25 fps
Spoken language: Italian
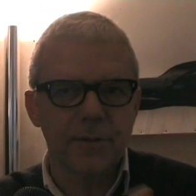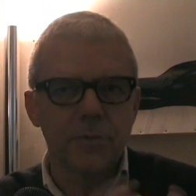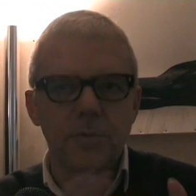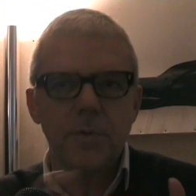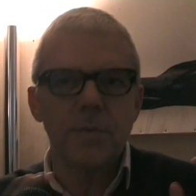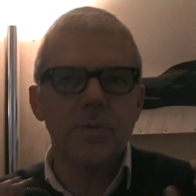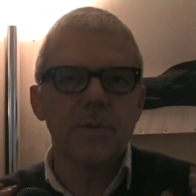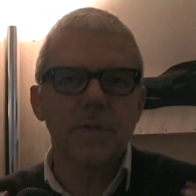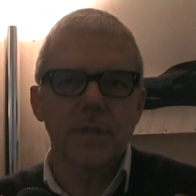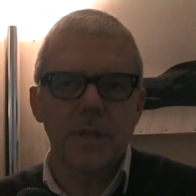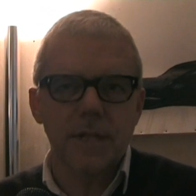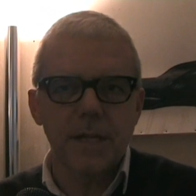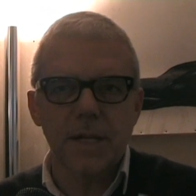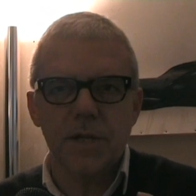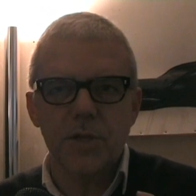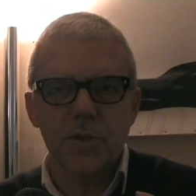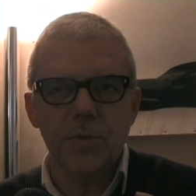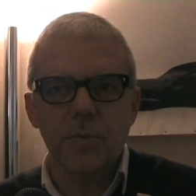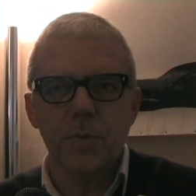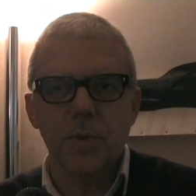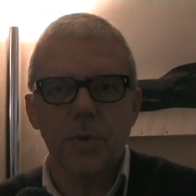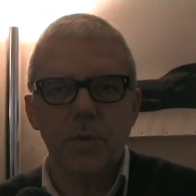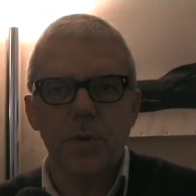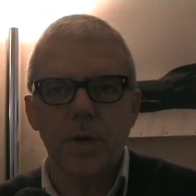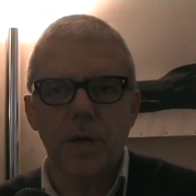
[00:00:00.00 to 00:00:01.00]
dobbiamo staccarci
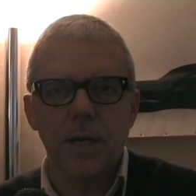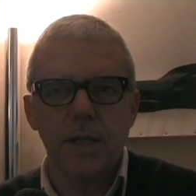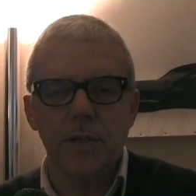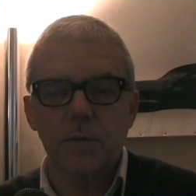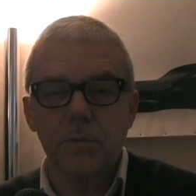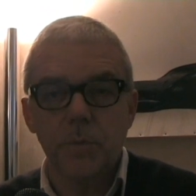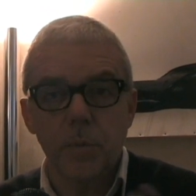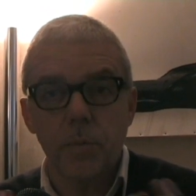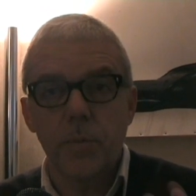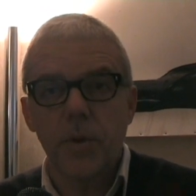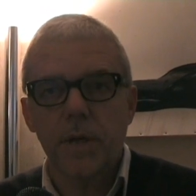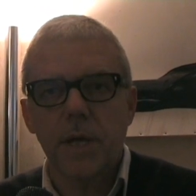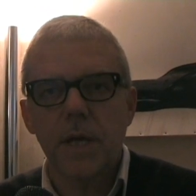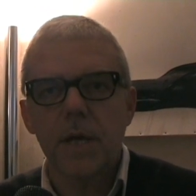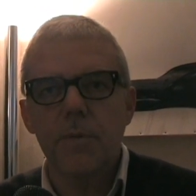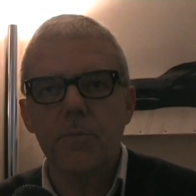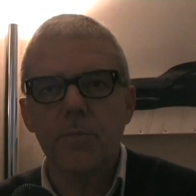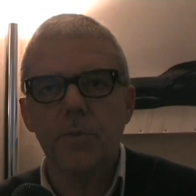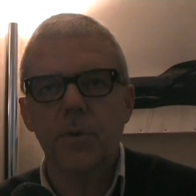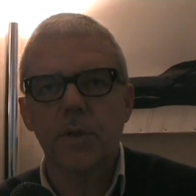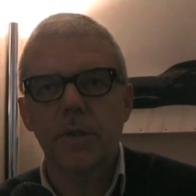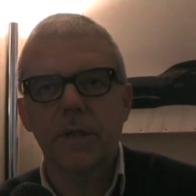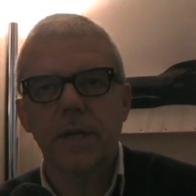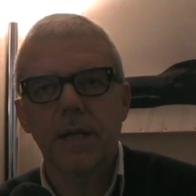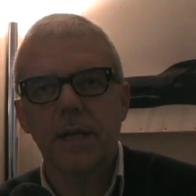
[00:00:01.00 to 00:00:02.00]
per un attimo, perché è
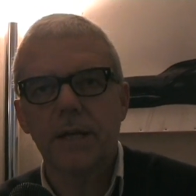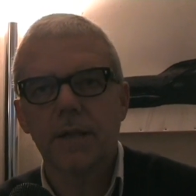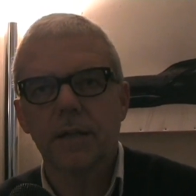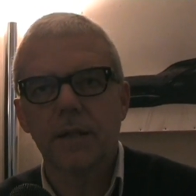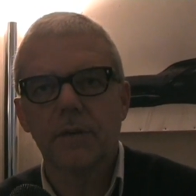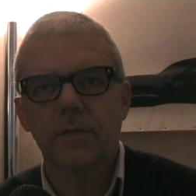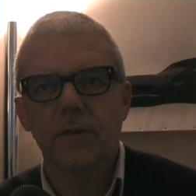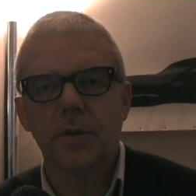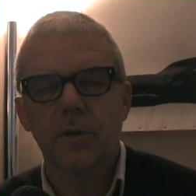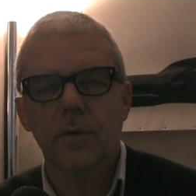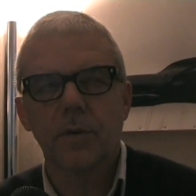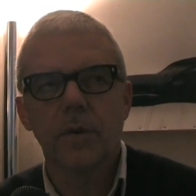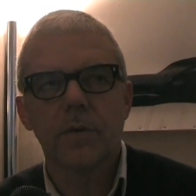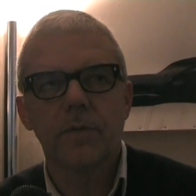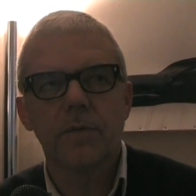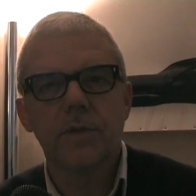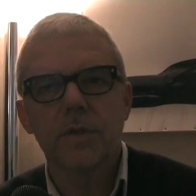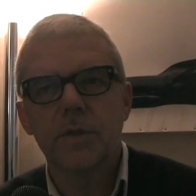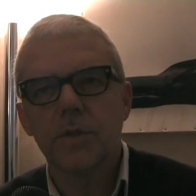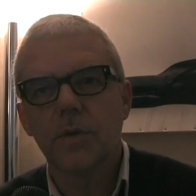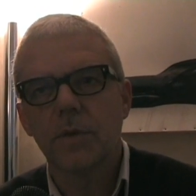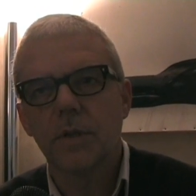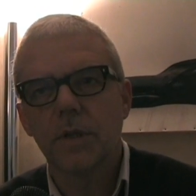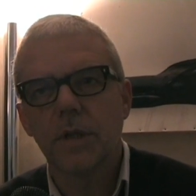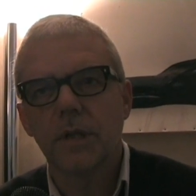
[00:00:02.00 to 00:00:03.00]
importante avere una
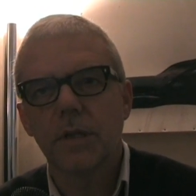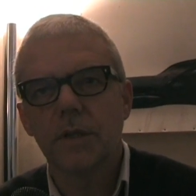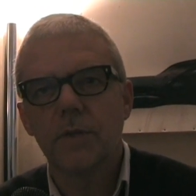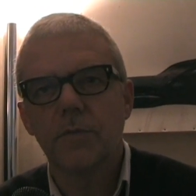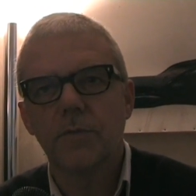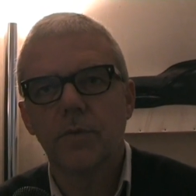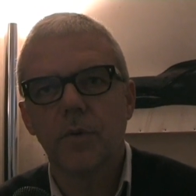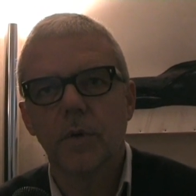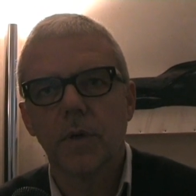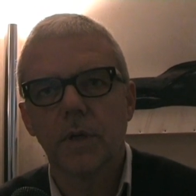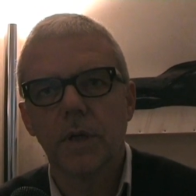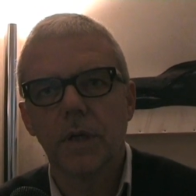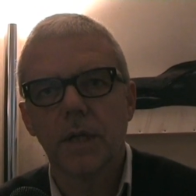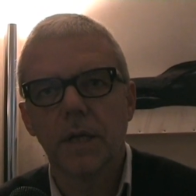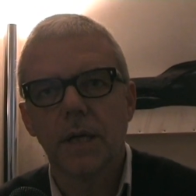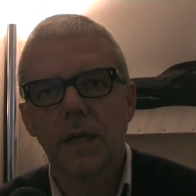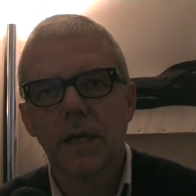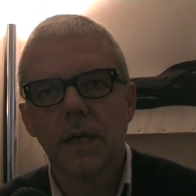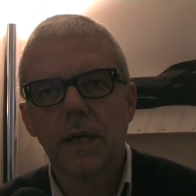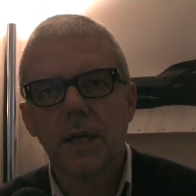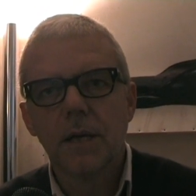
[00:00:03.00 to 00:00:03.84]
visione dal di fuori,